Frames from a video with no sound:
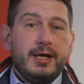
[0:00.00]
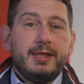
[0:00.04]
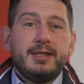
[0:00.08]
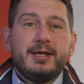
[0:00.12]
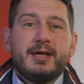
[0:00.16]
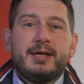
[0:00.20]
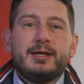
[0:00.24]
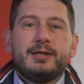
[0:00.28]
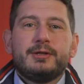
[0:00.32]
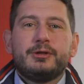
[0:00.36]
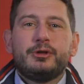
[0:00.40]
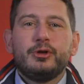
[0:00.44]
ed
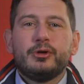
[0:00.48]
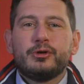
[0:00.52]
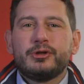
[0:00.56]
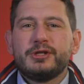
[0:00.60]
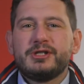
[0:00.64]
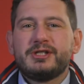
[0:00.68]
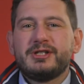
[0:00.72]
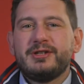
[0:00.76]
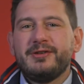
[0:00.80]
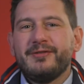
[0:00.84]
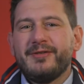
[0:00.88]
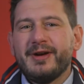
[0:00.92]
è di
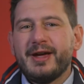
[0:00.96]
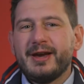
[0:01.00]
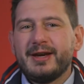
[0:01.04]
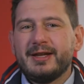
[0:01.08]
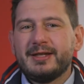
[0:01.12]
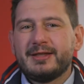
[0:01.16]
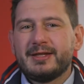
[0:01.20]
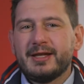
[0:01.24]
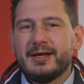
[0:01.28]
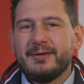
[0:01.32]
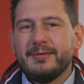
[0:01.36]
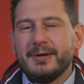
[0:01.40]
origini
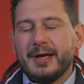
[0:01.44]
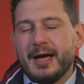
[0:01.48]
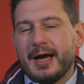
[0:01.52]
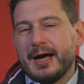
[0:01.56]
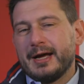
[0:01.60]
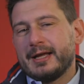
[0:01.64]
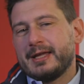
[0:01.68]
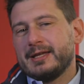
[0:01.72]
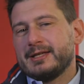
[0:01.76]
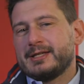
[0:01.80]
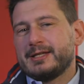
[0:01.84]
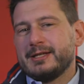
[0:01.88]
venete,
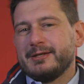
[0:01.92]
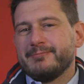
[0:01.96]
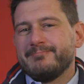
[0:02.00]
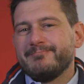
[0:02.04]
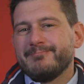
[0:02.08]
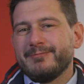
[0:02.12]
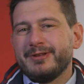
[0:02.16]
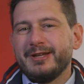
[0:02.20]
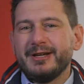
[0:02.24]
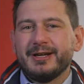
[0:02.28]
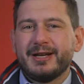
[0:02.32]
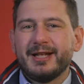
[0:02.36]
anche
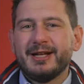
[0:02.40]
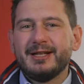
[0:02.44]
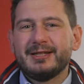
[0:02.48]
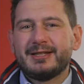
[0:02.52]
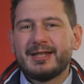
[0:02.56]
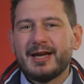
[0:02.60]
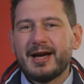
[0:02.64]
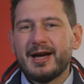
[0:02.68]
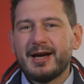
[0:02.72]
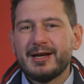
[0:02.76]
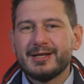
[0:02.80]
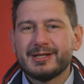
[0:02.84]
se in
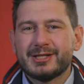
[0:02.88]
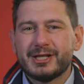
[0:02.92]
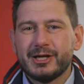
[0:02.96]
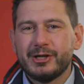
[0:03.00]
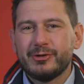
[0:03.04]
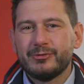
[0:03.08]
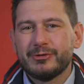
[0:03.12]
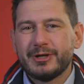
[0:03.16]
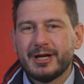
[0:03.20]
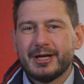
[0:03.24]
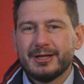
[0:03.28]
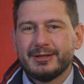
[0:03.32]
realtà c'è
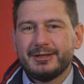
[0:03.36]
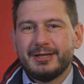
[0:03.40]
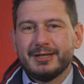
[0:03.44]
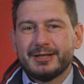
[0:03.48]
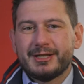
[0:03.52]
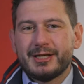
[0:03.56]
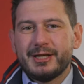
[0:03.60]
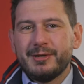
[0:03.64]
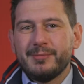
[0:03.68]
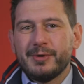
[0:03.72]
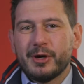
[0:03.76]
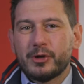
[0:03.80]
una
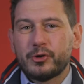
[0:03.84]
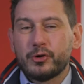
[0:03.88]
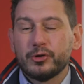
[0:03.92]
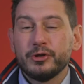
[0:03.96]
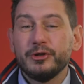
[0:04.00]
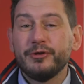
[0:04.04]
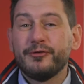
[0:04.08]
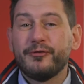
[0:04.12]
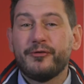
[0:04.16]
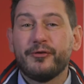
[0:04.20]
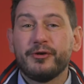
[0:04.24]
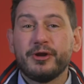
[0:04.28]
diatriba con
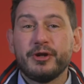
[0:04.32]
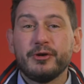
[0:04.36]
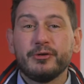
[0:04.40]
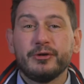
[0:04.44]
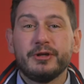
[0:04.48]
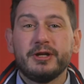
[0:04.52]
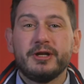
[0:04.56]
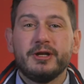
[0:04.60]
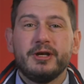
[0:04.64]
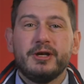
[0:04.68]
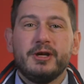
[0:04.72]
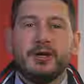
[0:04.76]
il
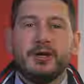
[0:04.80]
Friuli.